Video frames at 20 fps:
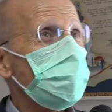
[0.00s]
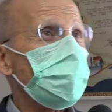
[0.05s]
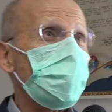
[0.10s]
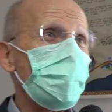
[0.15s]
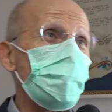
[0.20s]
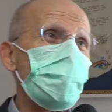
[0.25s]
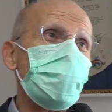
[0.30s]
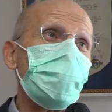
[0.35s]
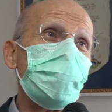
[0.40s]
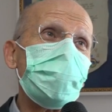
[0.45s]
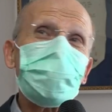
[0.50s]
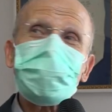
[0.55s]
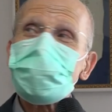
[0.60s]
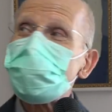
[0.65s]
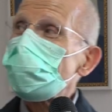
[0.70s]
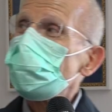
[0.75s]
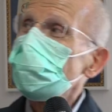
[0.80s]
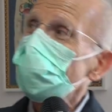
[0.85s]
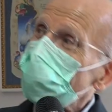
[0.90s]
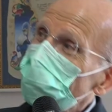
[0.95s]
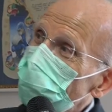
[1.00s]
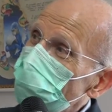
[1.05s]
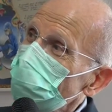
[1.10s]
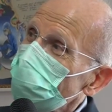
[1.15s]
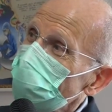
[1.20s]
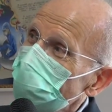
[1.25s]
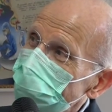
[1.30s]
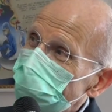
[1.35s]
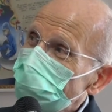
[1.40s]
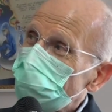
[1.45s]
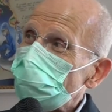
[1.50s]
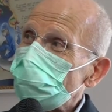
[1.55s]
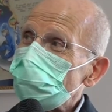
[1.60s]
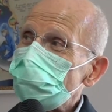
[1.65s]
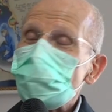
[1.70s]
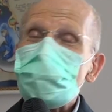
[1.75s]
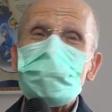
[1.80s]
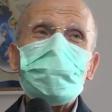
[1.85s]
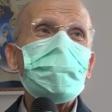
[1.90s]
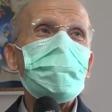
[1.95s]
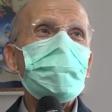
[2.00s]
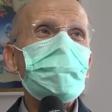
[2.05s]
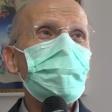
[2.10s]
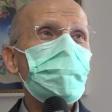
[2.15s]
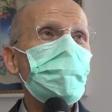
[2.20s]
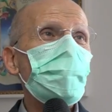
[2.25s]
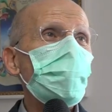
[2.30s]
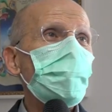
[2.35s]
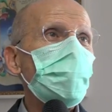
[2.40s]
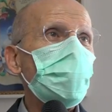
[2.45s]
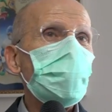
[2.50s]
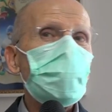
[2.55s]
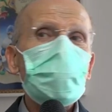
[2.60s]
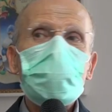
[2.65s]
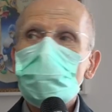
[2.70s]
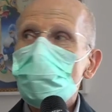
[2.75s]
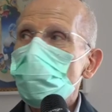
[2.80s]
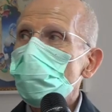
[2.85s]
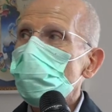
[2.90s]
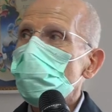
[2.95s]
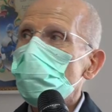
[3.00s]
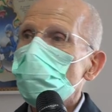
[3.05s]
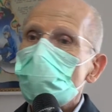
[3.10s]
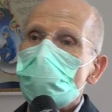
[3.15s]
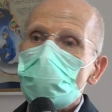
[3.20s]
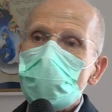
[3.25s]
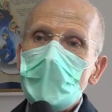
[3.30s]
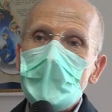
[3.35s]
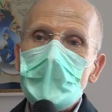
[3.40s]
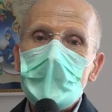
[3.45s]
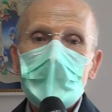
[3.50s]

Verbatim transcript: sapere che c'è ancora lì con noi ogni momento pronto